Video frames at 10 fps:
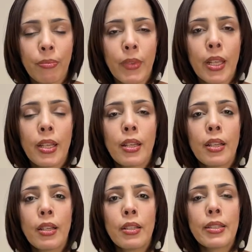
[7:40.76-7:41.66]
う。
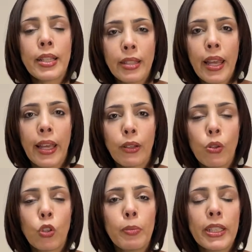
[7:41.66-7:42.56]
さて、
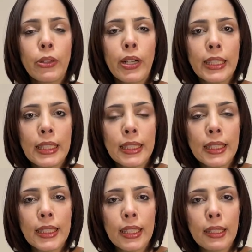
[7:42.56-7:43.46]
ここまでお話
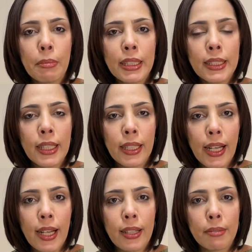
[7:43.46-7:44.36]
ししてきました
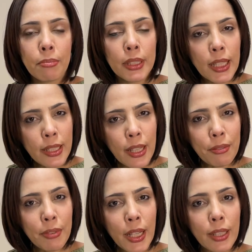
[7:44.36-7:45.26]
が、皆さ
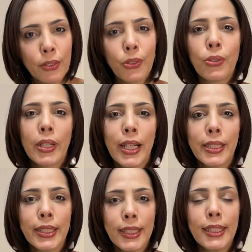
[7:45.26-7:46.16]
んはどう感
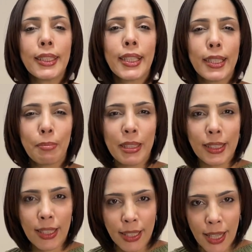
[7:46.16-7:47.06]
じになりまし
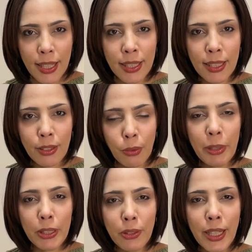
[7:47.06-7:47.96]
たか
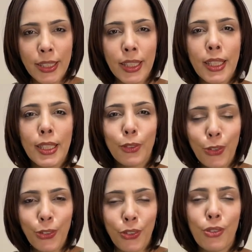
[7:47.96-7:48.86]
コメント欄に
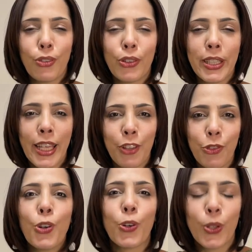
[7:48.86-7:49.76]
どんどんご意見
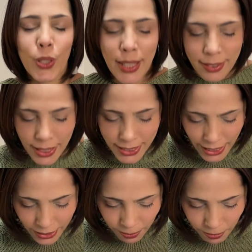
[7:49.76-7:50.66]
をお寄せくだ
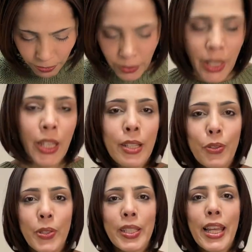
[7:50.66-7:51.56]
さい。
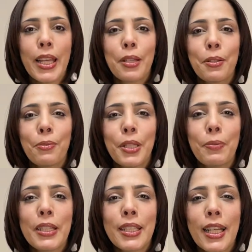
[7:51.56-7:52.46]
そして、
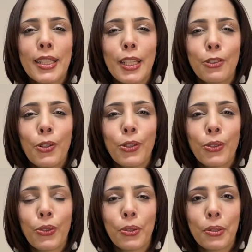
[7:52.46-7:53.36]
フィーフィーチャンネルの
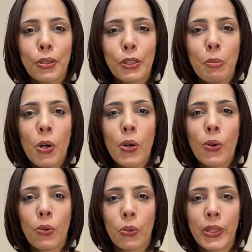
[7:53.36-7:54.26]
登録も
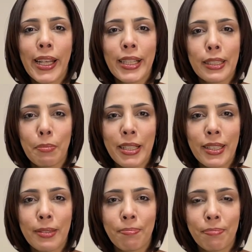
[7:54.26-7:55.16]
お願いします。